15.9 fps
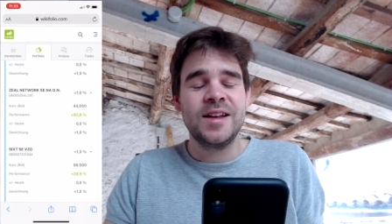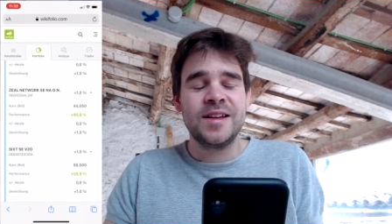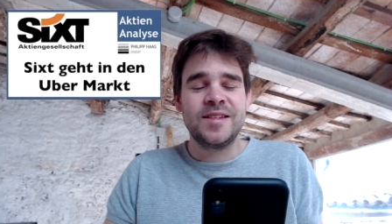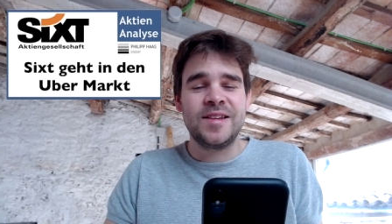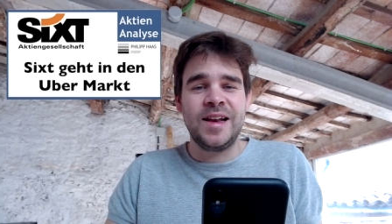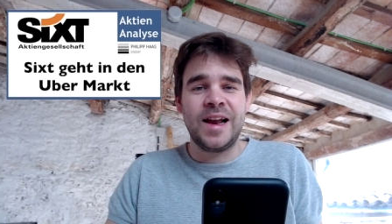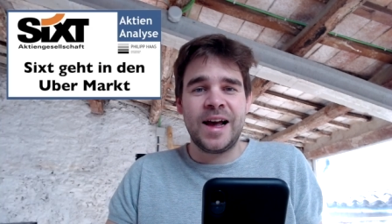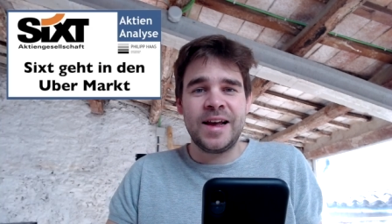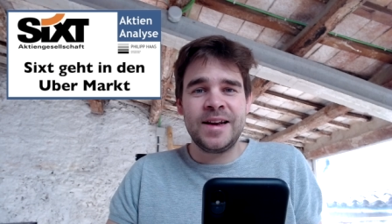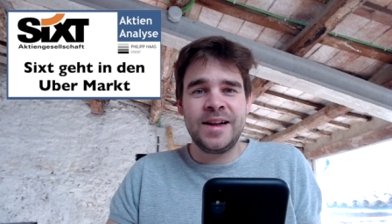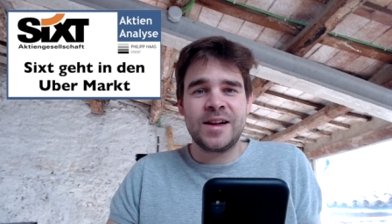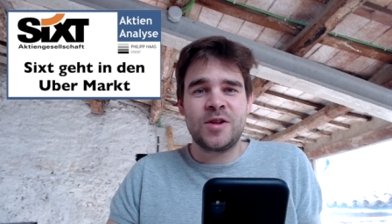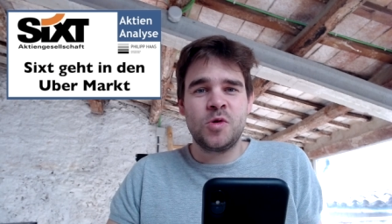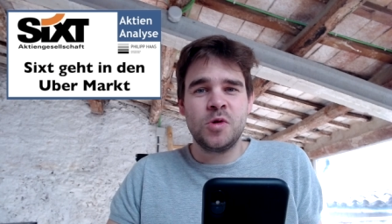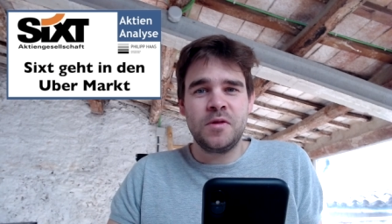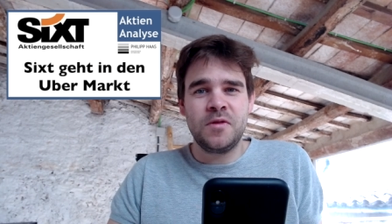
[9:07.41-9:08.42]
sie leiden
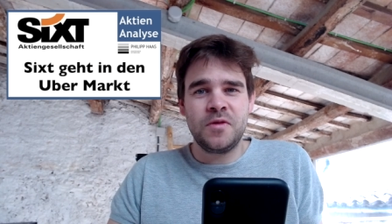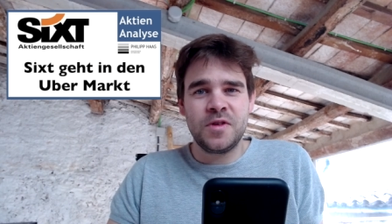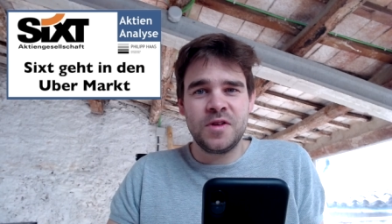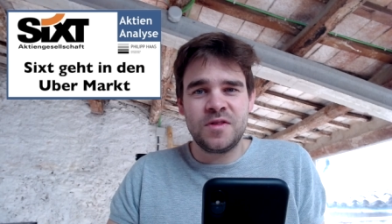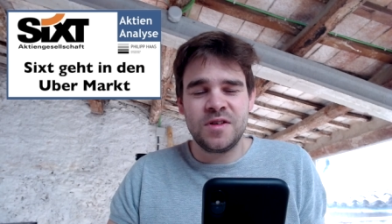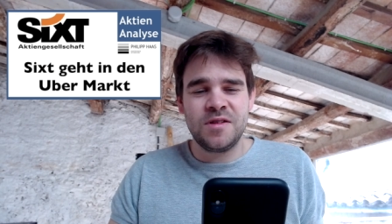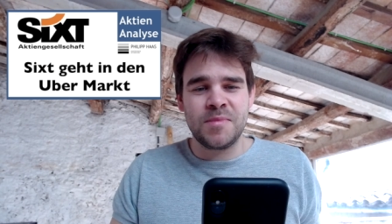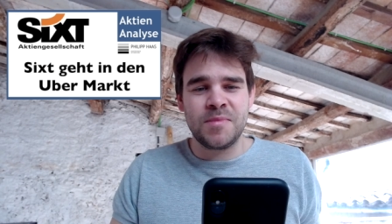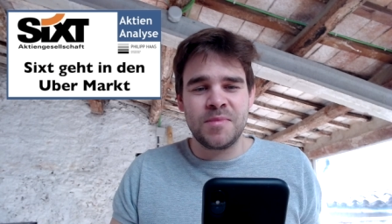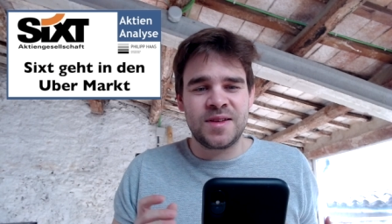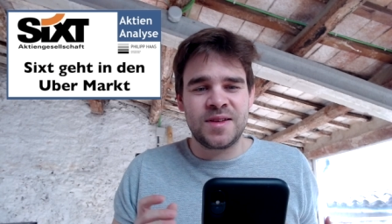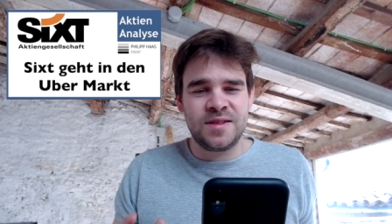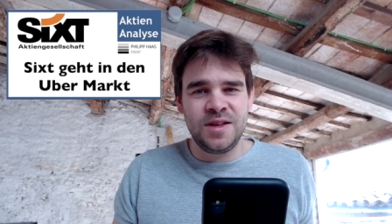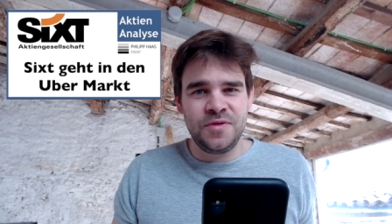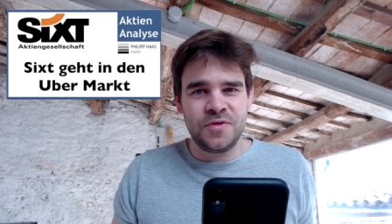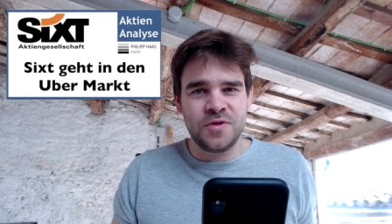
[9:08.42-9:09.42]
halt kurzfristig
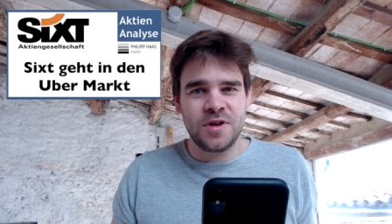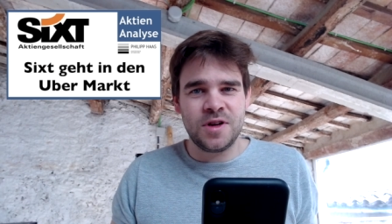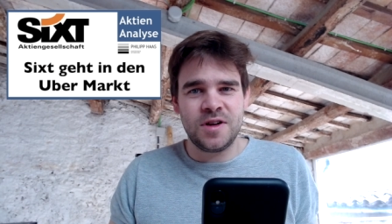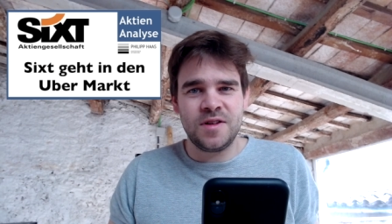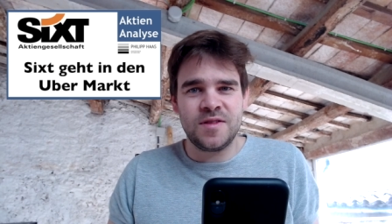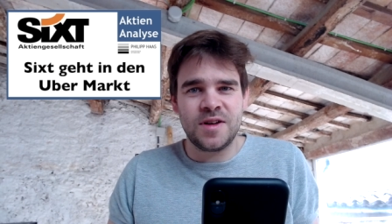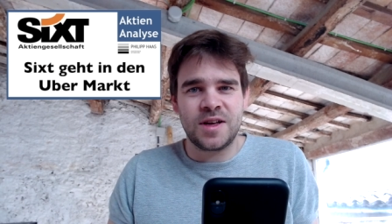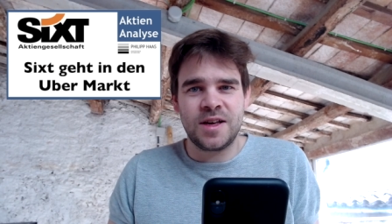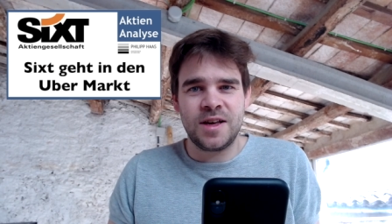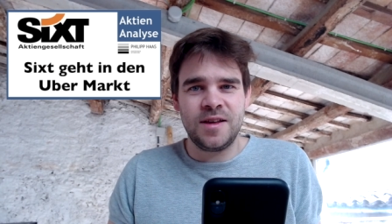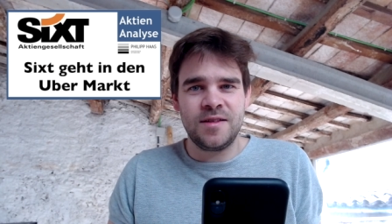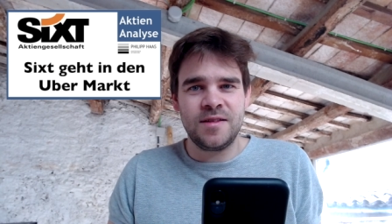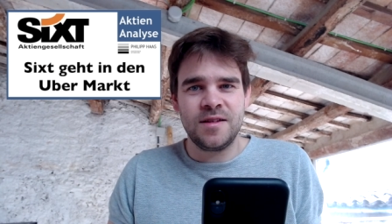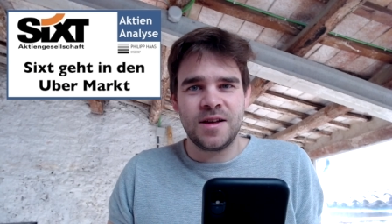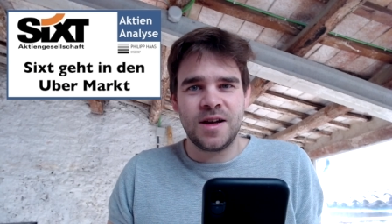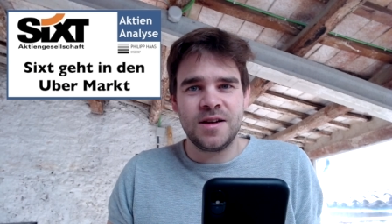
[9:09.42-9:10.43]
massiv unter dieser
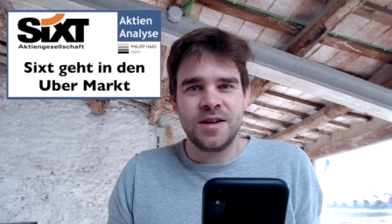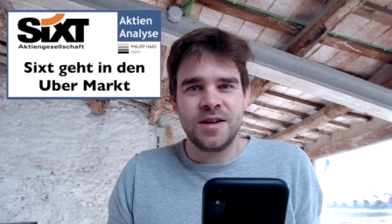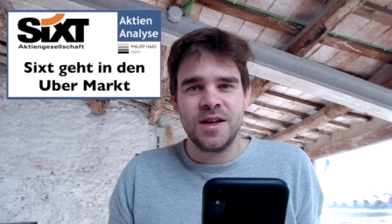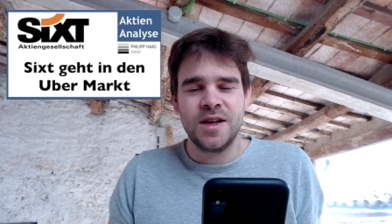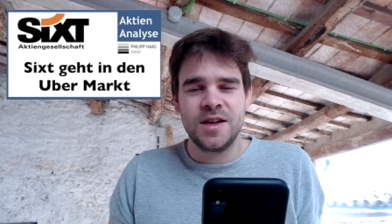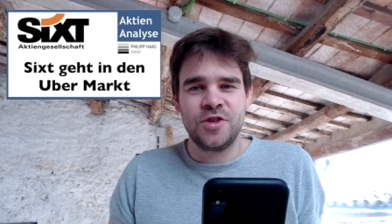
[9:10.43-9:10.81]
Krise. Ja.